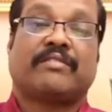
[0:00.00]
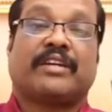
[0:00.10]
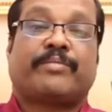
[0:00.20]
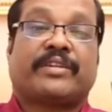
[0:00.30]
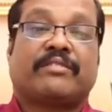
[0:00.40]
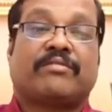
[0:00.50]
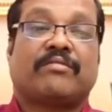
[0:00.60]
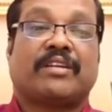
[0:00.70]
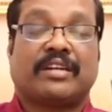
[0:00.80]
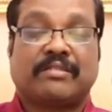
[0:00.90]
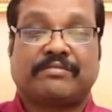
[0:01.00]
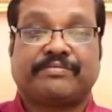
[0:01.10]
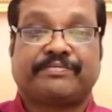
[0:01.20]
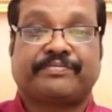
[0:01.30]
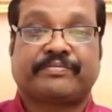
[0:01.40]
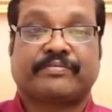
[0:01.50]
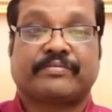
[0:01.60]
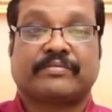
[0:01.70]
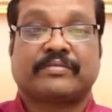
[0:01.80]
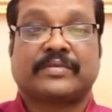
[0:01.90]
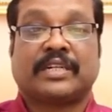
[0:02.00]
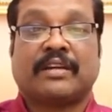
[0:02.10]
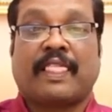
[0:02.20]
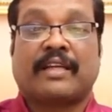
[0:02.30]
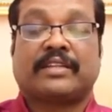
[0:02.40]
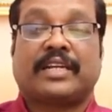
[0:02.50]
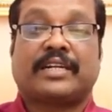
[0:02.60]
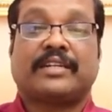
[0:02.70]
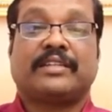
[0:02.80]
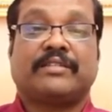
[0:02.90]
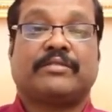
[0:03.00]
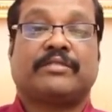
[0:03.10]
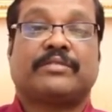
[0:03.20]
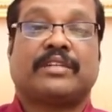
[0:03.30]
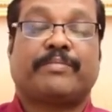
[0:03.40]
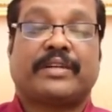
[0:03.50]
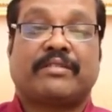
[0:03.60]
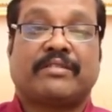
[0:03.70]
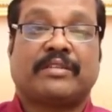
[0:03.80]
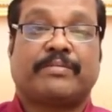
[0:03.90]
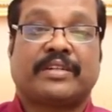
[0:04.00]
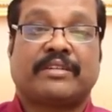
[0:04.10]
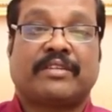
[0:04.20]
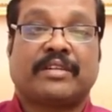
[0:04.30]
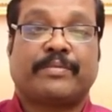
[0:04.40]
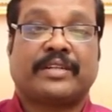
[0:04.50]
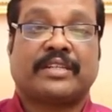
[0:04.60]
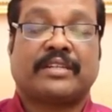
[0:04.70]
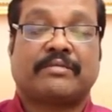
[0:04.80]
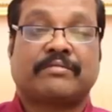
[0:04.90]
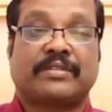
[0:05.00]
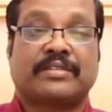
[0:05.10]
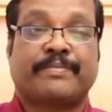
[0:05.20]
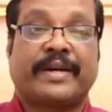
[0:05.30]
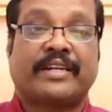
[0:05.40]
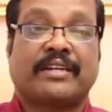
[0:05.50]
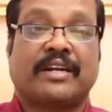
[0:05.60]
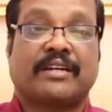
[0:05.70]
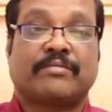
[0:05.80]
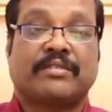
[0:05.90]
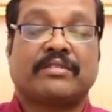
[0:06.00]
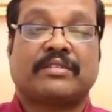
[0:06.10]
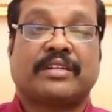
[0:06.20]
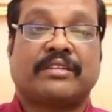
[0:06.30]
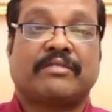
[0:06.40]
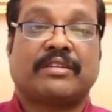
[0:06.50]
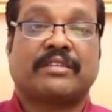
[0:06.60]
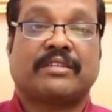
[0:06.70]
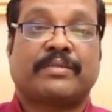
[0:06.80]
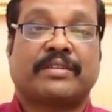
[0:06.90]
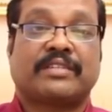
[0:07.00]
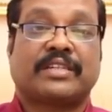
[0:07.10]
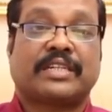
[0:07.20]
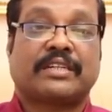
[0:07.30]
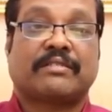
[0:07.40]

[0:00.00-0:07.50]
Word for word: பலப்படுத்தி கொள்வார்கள் இந்த லக்கணத்துக்கு வந்து முதல் பெண் குழந்தை பிறக்க வாய்ப்புகள் அதிகம் ஸ்பைனல் கார்டு முதுகு தண்டு வடத்தில் பிரச்சனை